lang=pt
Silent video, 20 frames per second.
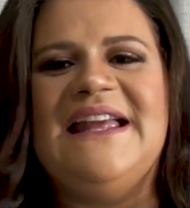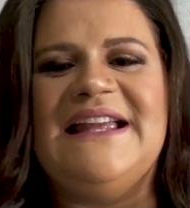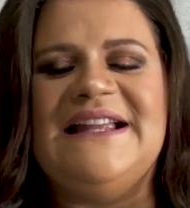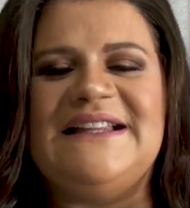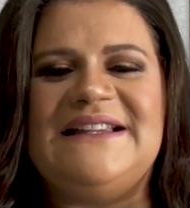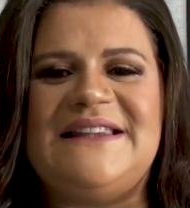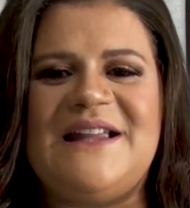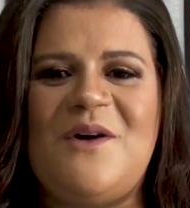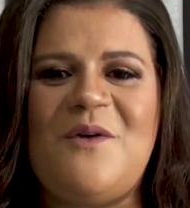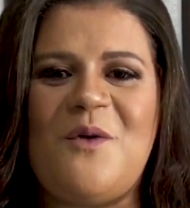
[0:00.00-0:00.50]

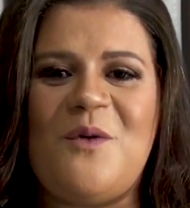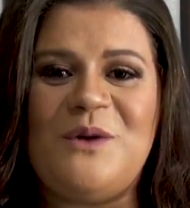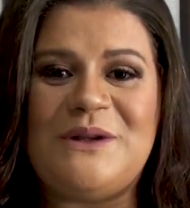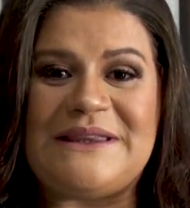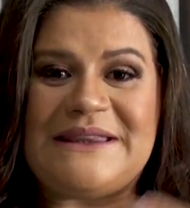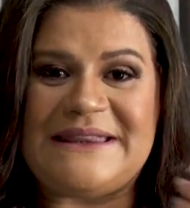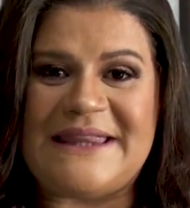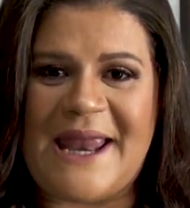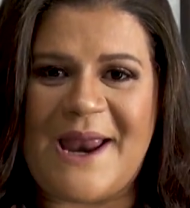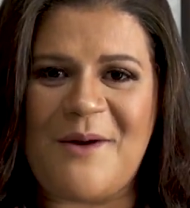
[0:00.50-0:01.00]
Então o
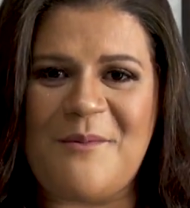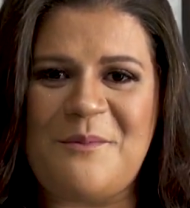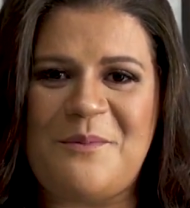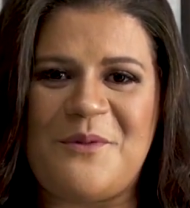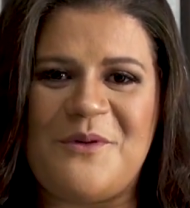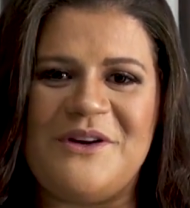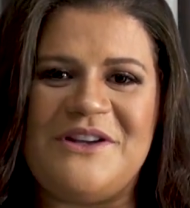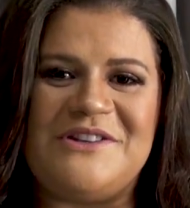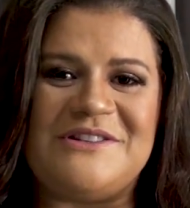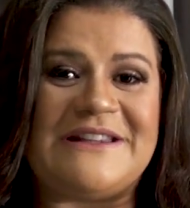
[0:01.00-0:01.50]

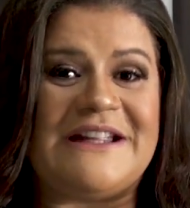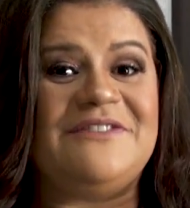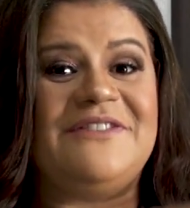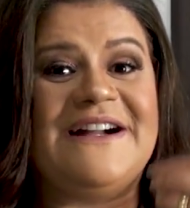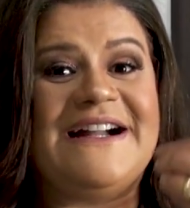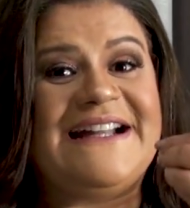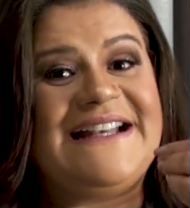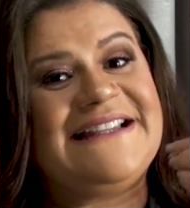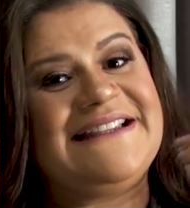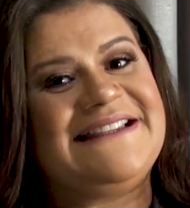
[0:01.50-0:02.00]
tempo
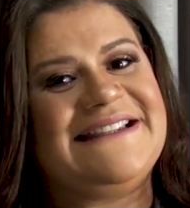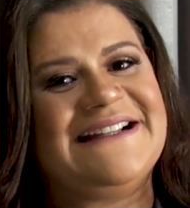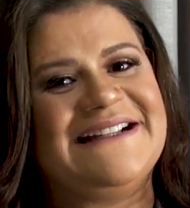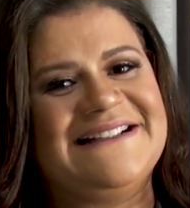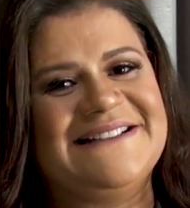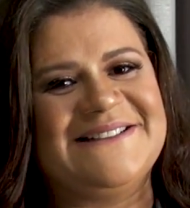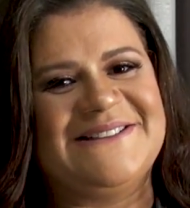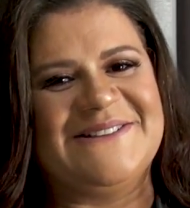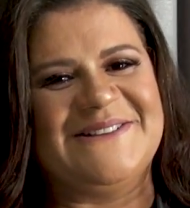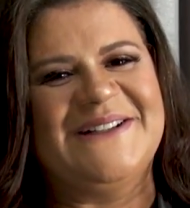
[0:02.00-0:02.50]
estava
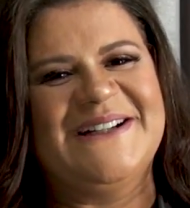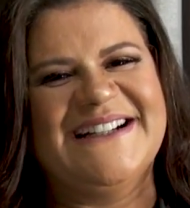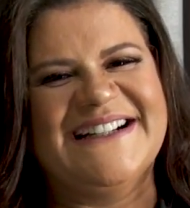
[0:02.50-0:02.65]
gritando